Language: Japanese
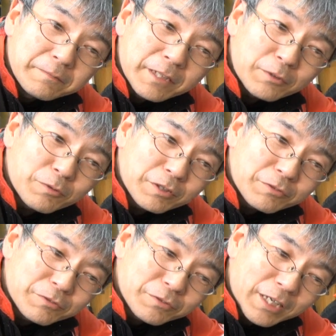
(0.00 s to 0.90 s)
なんとな
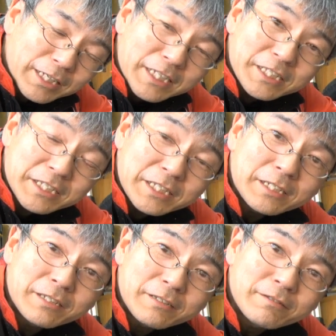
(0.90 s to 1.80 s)
く怪しい
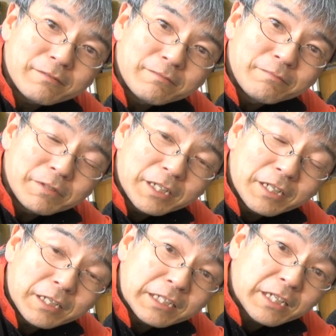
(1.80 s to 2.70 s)
みたいな
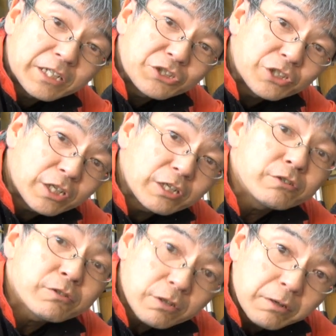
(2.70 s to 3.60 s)
感じにならない
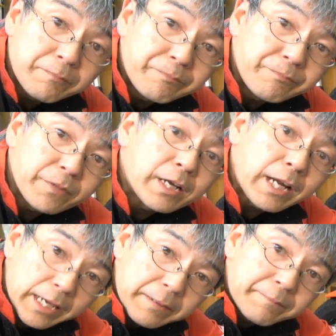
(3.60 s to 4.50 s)
ですかなら
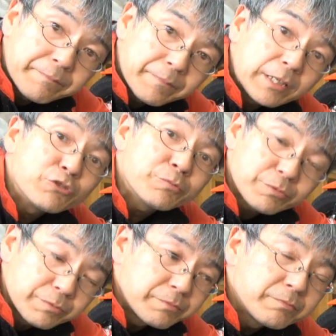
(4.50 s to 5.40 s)
ない大丈
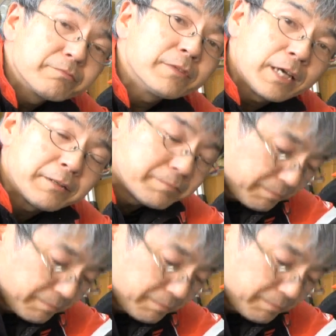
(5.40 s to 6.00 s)
夫ね